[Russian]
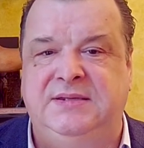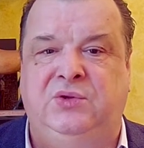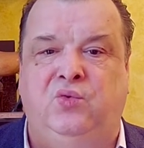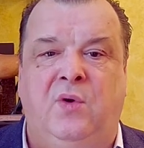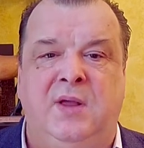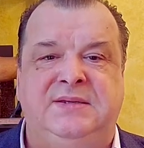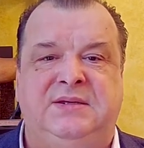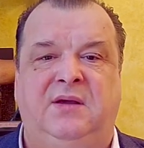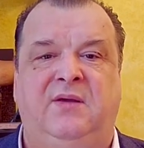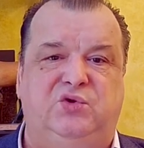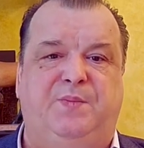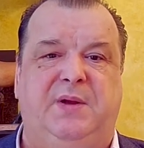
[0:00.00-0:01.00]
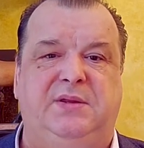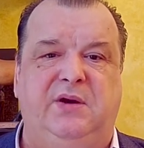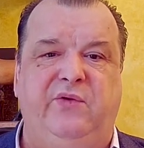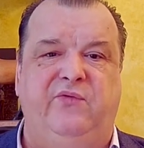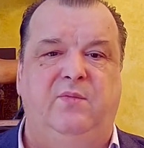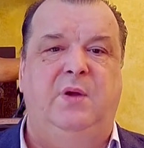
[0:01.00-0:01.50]
ситуация с
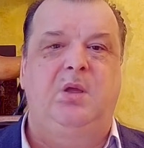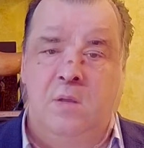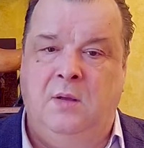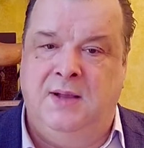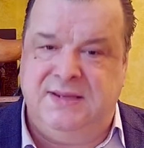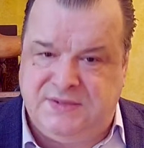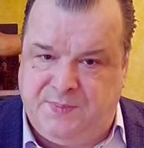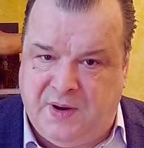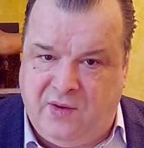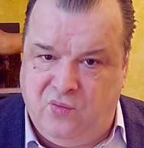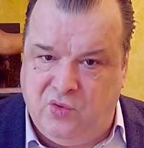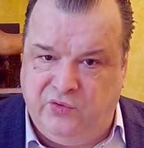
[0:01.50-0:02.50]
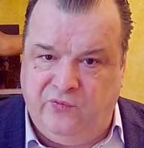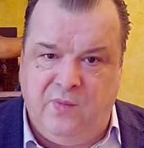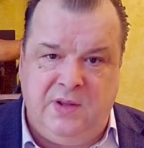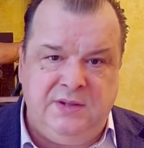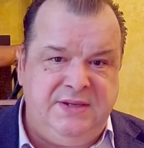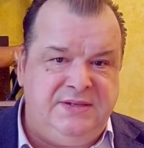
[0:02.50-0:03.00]
подрывом газопровода в
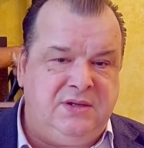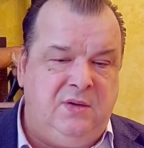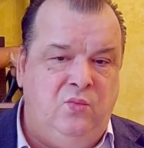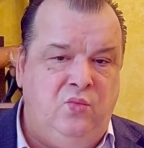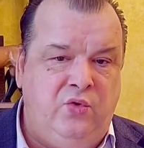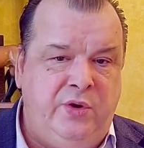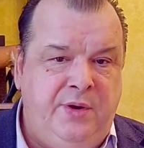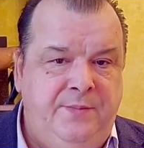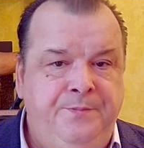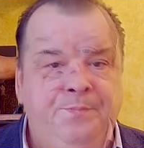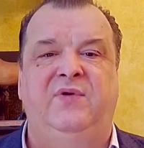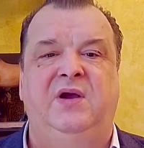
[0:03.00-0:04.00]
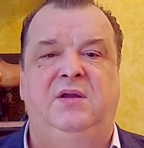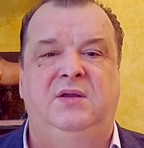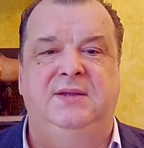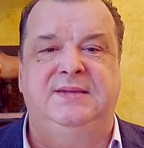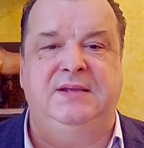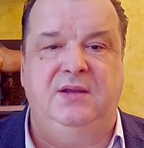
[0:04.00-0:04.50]
Балтийском море
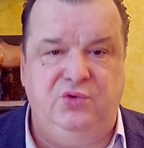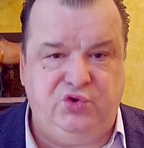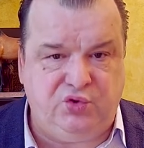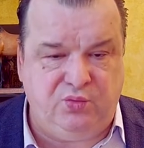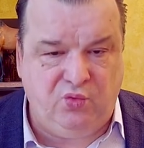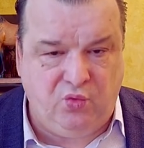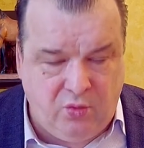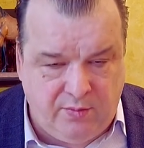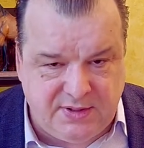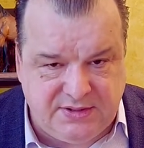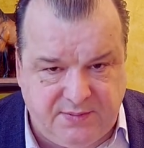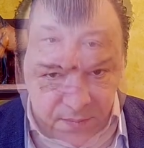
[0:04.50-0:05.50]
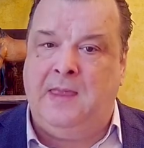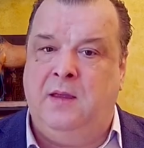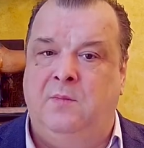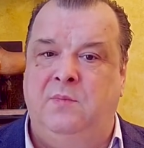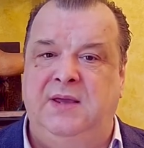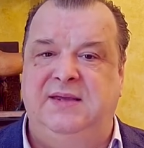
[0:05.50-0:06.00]
выглядит следующим образом.
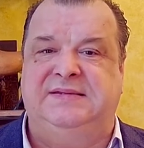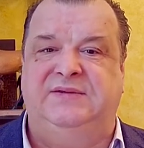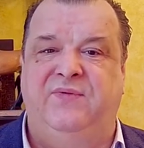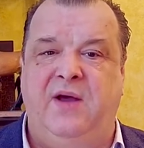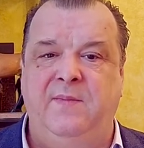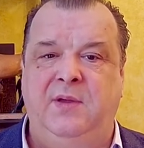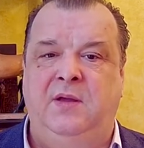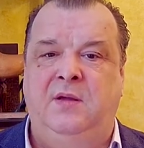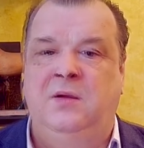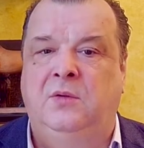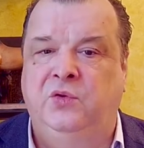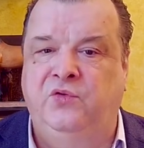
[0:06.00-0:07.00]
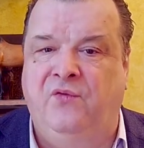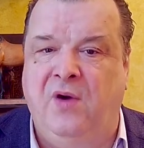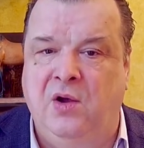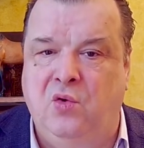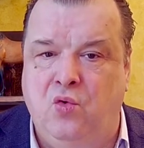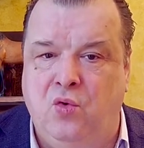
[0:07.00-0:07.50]
Мы с вами
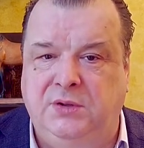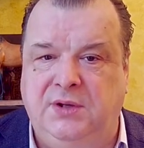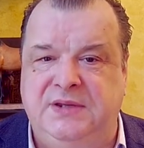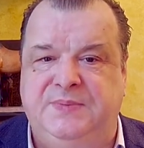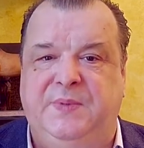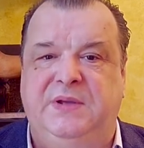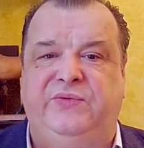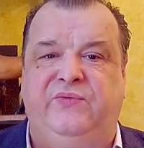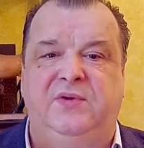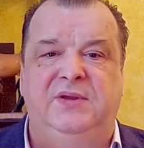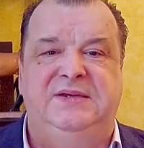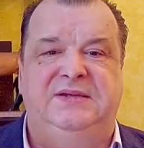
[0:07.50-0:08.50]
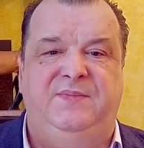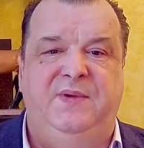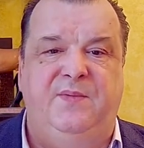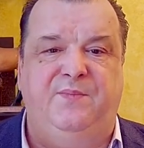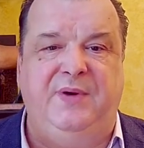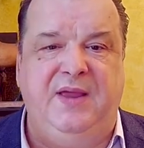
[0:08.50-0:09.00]
два года испытывали на
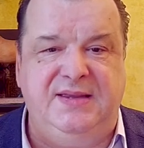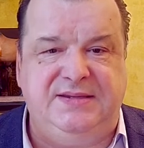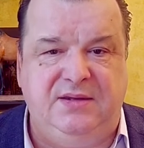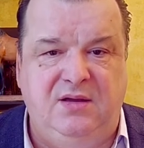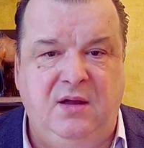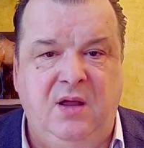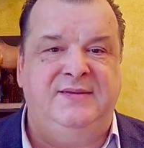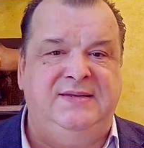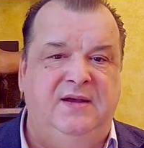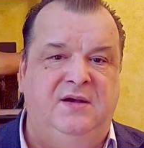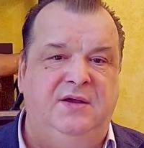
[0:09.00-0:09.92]
себе прессинг всех